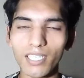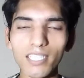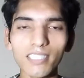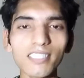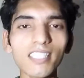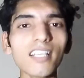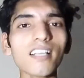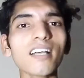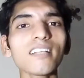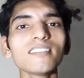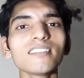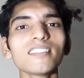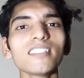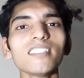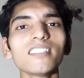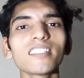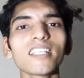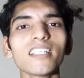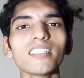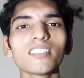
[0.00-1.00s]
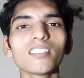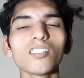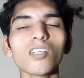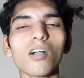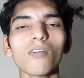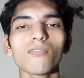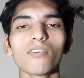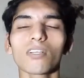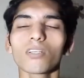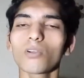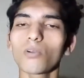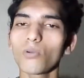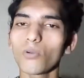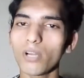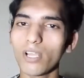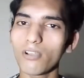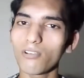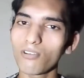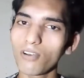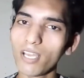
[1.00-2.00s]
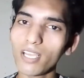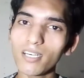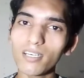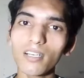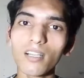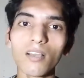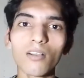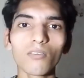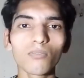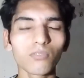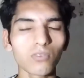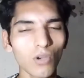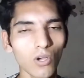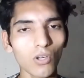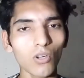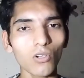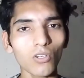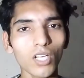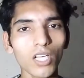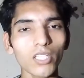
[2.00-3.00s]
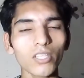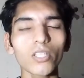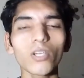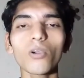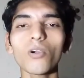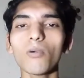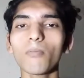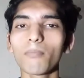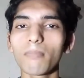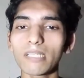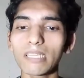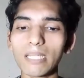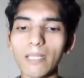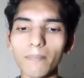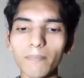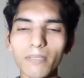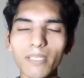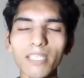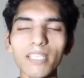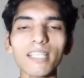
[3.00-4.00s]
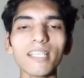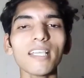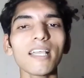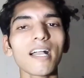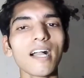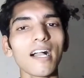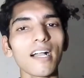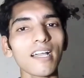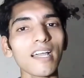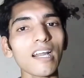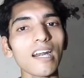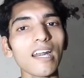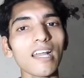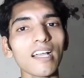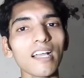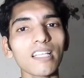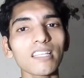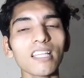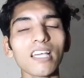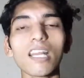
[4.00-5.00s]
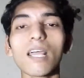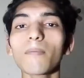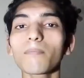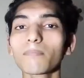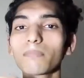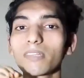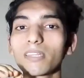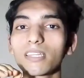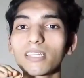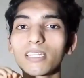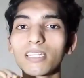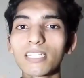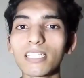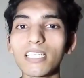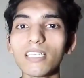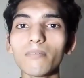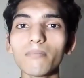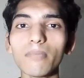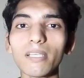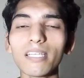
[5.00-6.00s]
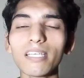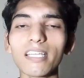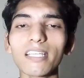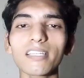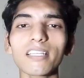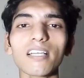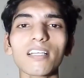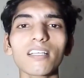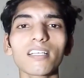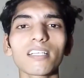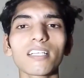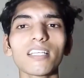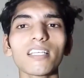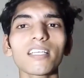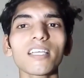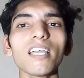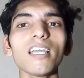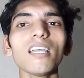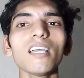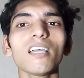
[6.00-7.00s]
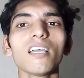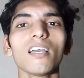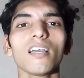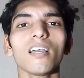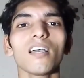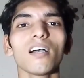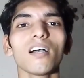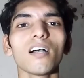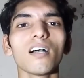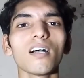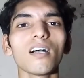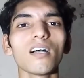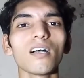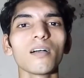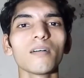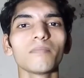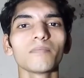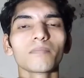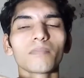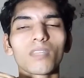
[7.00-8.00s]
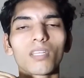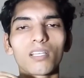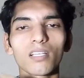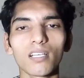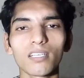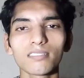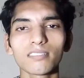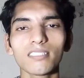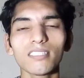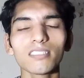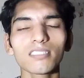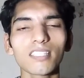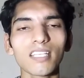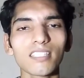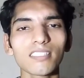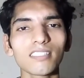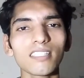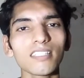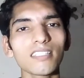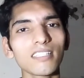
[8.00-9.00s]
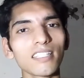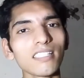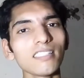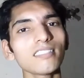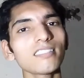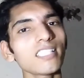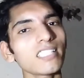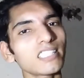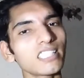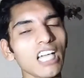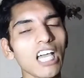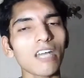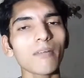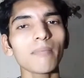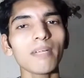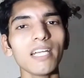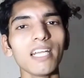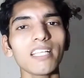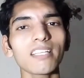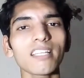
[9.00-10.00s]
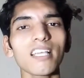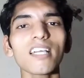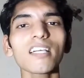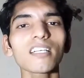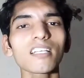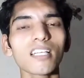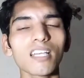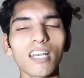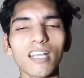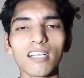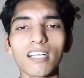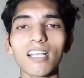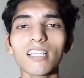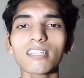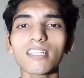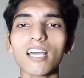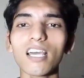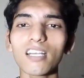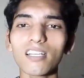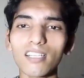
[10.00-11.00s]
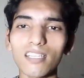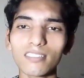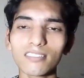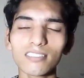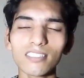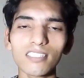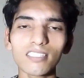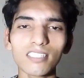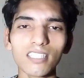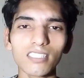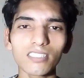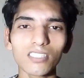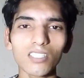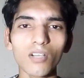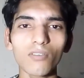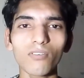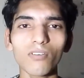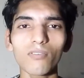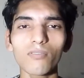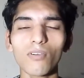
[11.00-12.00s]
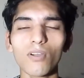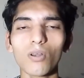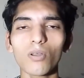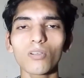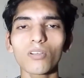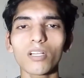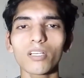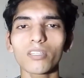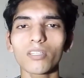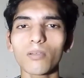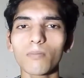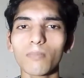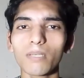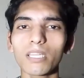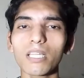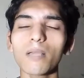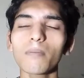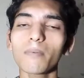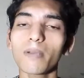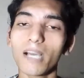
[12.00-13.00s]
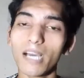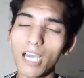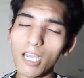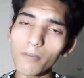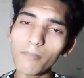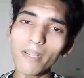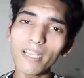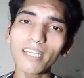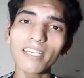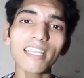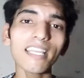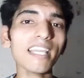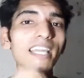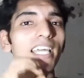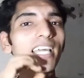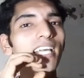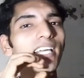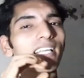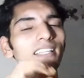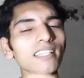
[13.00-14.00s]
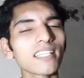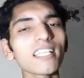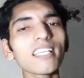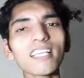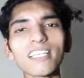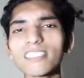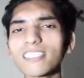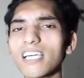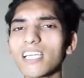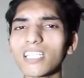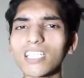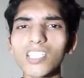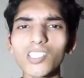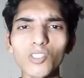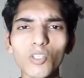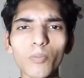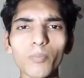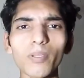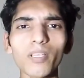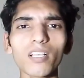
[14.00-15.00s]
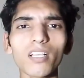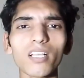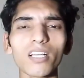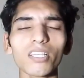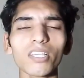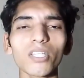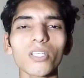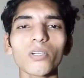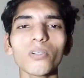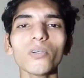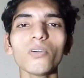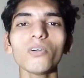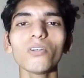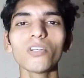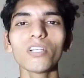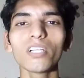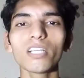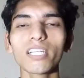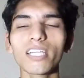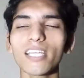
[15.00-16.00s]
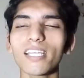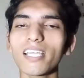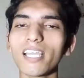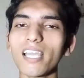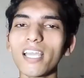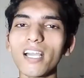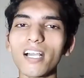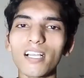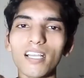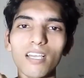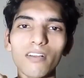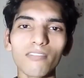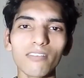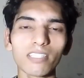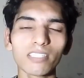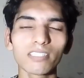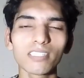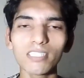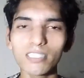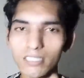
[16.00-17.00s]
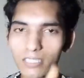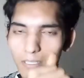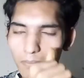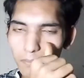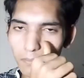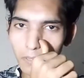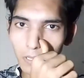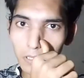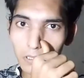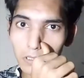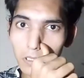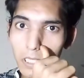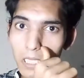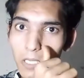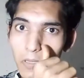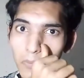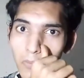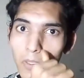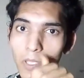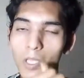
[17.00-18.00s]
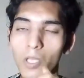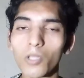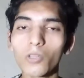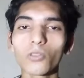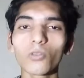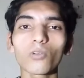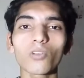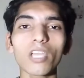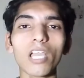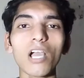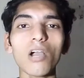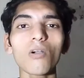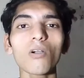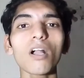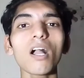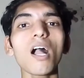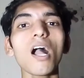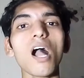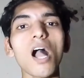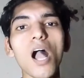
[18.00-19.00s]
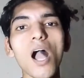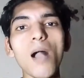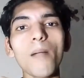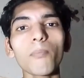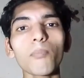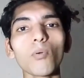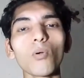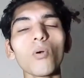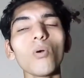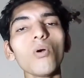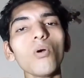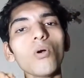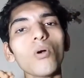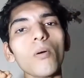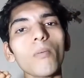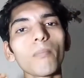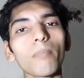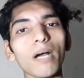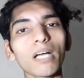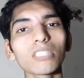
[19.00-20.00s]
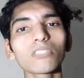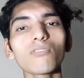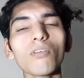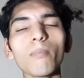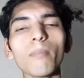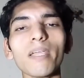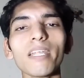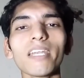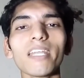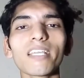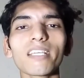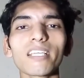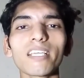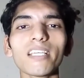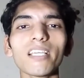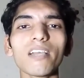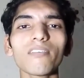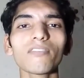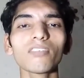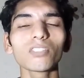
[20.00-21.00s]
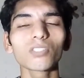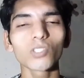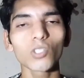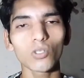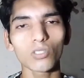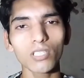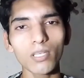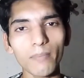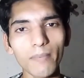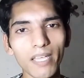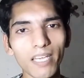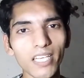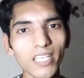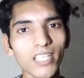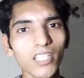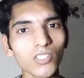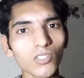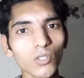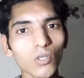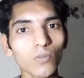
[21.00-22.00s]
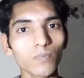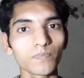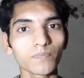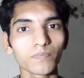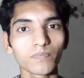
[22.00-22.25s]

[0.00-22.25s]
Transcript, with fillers: इसी कंसिस्टेंसी ऑफर को रेगुलर फॉलो करते हो मतलब कि अगर लगातार आप तीन महीने तक ठीक है कंसिस्टेंसी तीन से चार महीने तक लगातार कंसिस्टेंसी ऑफर फॉलो करते हो मतलब हर महीने तीन हज़ार की शॉपिंग करते हो ठीक है अगर वेस्टीज कंपनी से तो क्या होगा आपको पाँचवें महीने की या फिर चौथे महीने की जो